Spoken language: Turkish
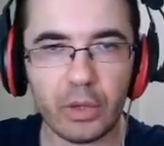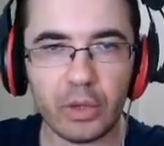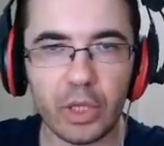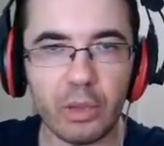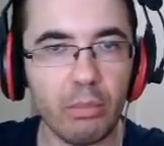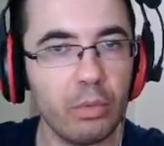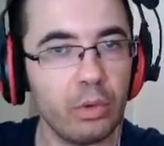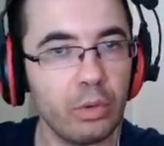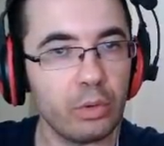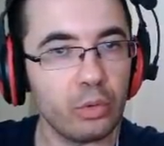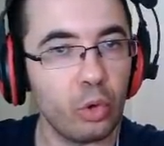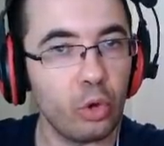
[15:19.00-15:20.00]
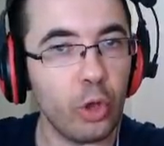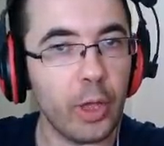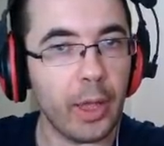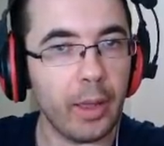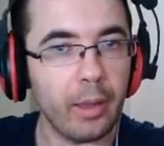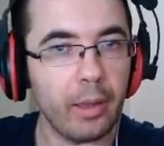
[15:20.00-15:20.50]
Dedim ne oluyor
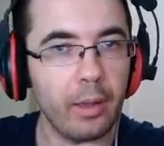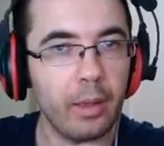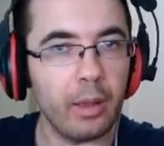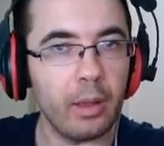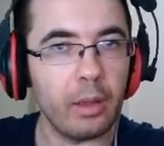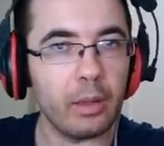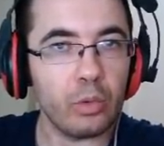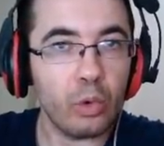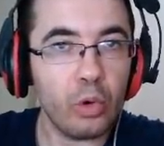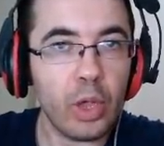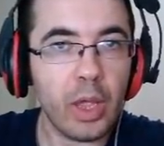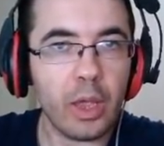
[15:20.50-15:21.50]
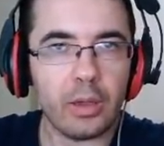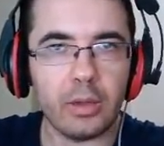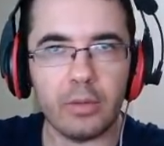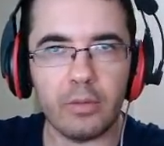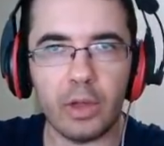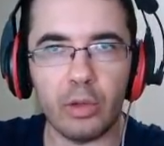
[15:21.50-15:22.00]
ya? Ne oluyor ya?
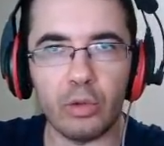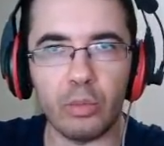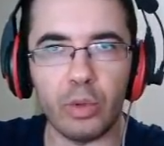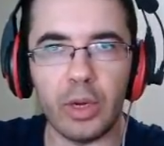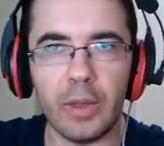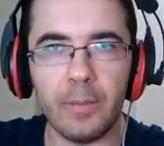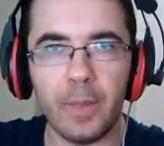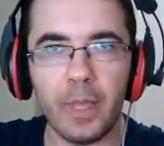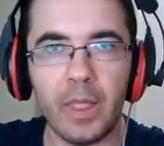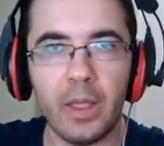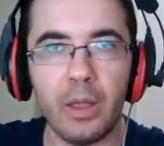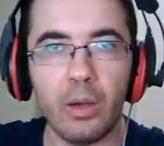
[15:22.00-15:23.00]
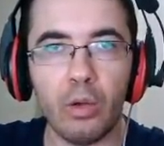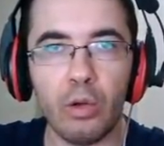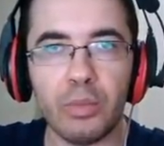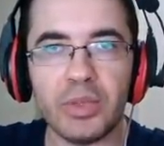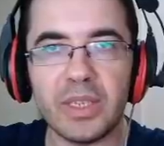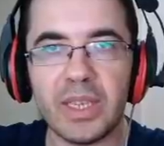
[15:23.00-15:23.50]
Falan oldum böyle.
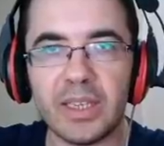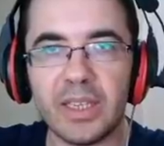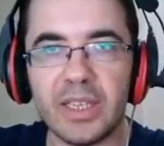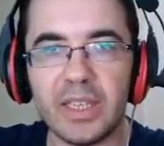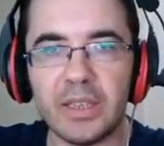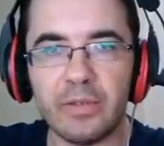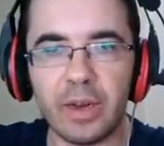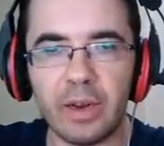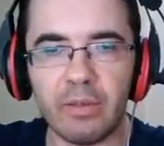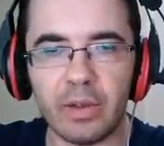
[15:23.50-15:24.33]
O bizimkilerde 7 kill falan